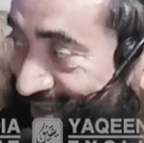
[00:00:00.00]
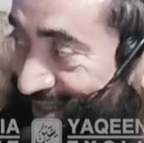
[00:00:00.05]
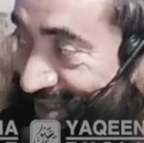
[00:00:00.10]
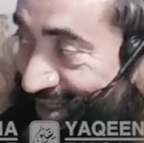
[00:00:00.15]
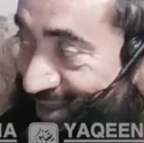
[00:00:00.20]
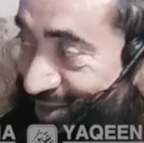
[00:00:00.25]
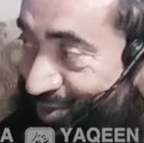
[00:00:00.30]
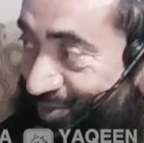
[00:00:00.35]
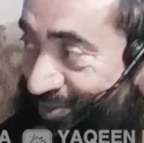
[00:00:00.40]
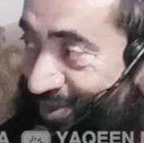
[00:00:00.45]

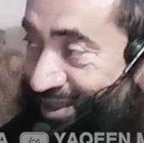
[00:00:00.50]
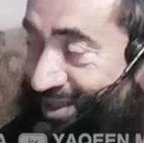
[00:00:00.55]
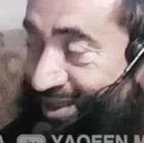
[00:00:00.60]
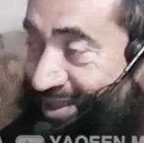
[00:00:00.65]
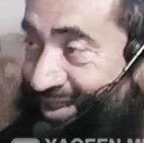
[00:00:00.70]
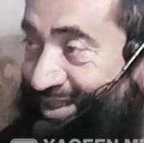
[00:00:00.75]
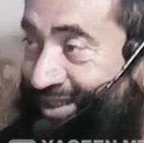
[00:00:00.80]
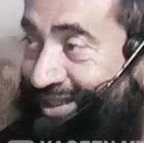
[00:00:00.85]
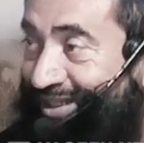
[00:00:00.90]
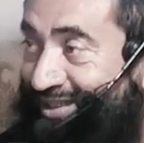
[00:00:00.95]
अल्लाह तुम्हें
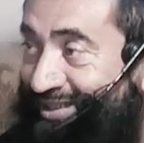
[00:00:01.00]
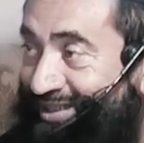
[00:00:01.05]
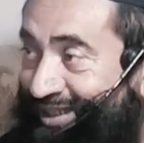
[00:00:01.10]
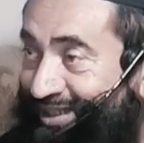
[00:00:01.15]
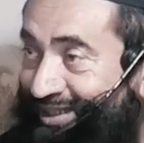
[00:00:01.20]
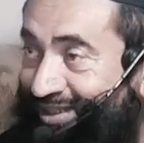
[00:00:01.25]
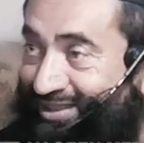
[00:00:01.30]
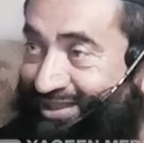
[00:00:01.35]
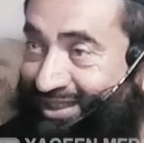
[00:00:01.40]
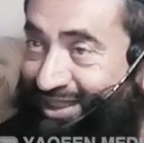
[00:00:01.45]
इला
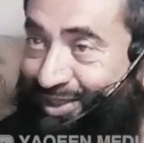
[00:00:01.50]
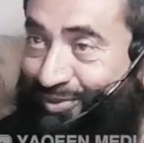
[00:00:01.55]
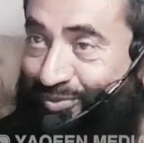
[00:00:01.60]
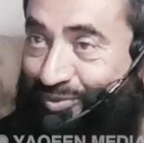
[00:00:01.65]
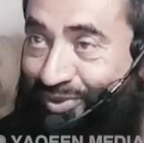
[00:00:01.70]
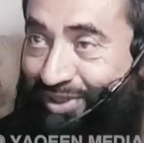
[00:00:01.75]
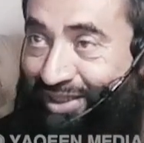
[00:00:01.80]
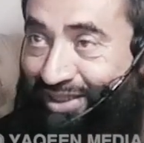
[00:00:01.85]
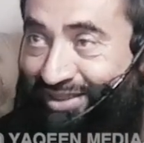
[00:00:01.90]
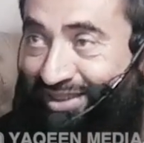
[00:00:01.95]
दार
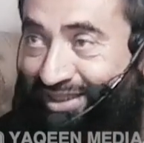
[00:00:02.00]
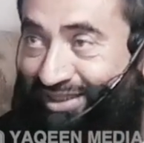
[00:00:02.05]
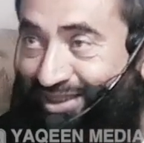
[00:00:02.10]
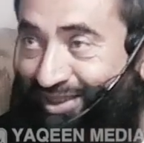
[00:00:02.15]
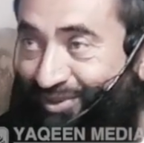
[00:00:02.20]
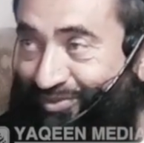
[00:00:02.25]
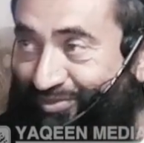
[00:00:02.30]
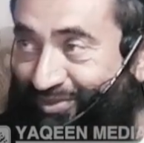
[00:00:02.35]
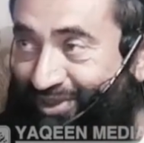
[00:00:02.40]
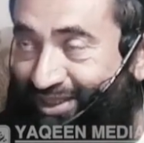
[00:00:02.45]
बुलाता
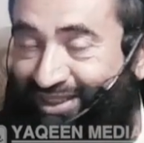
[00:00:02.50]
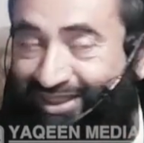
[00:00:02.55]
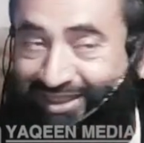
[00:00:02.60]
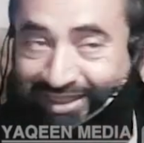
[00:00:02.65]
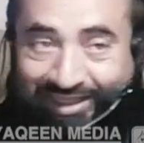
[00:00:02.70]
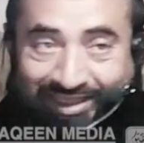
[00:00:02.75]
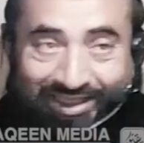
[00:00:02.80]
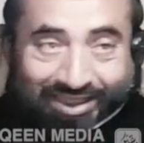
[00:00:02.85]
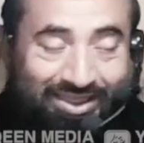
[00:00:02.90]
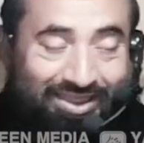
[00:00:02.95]
था मैं
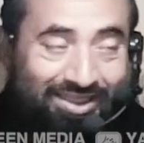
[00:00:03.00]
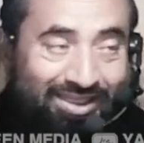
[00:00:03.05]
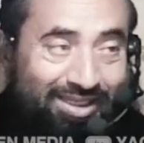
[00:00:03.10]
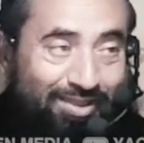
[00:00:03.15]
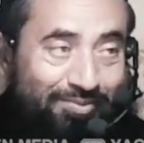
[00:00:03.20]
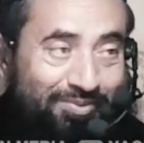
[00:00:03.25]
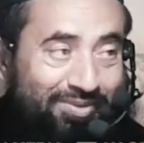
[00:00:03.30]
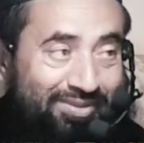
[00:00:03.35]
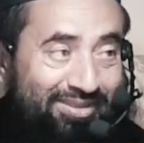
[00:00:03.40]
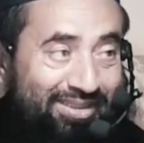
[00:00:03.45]

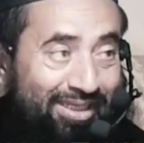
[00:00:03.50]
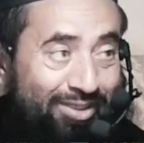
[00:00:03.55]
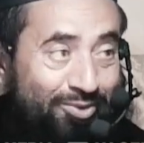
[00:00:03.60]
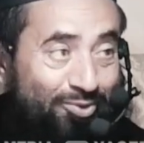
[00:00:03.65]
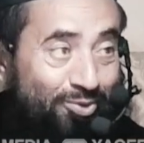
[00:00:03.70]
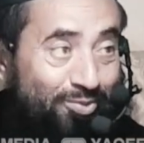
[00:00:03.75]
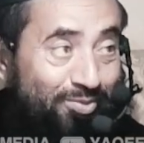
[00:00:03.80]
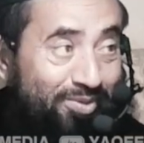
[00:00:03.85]
अल्लाह आपको दारुल